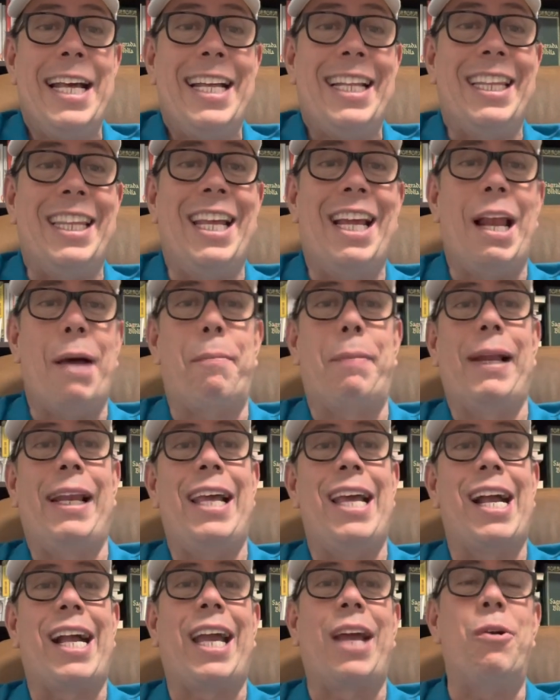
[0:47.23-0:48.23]
de la
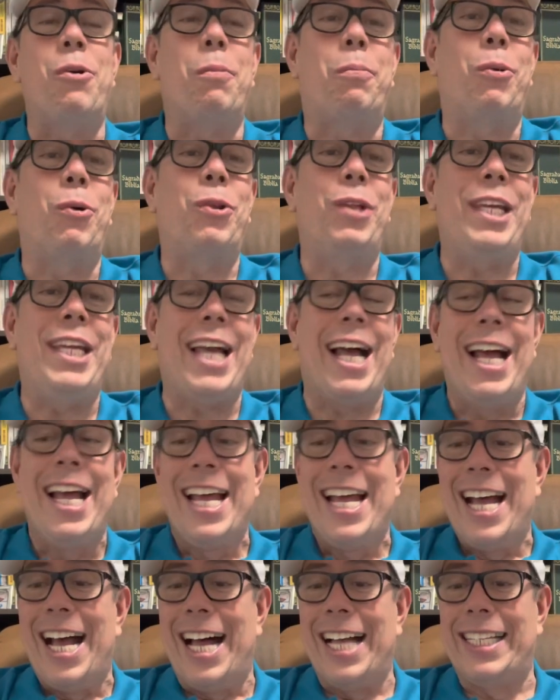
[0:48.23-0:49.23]
pelea que no
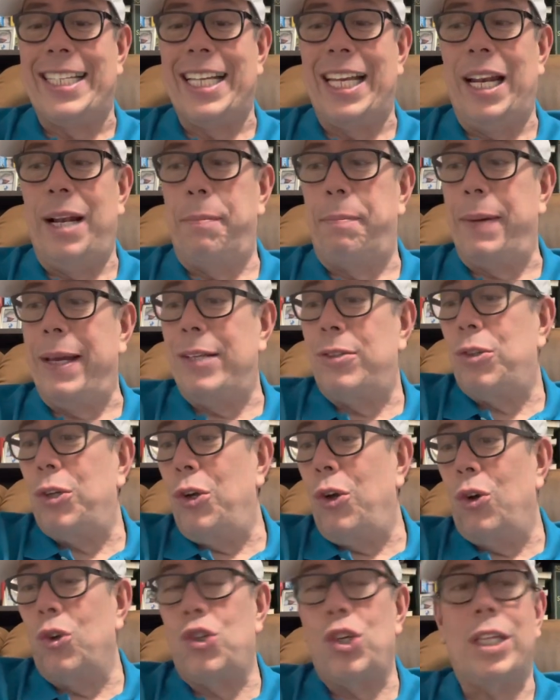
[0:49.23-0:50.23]
podía hacer el peso y
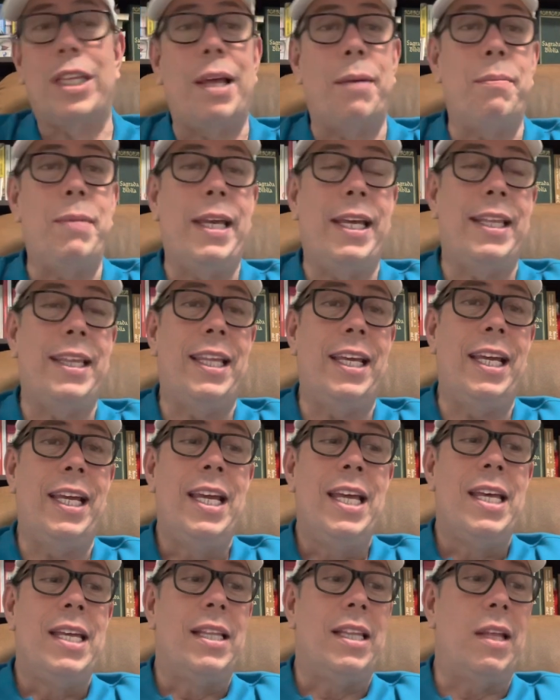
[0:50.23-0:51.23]
noche también de,
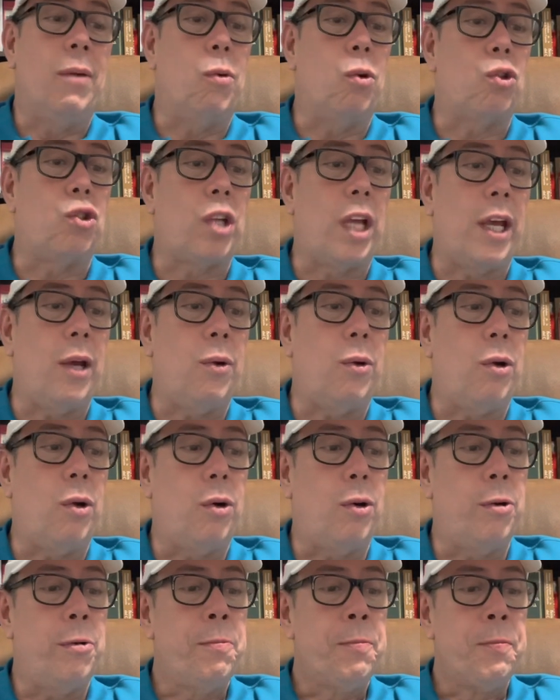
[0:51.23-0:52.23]
de boxeo,
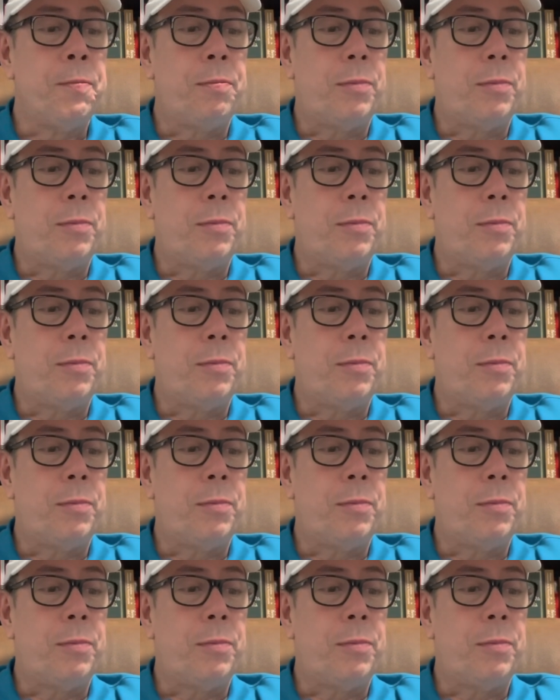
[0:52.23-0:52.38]
¿no?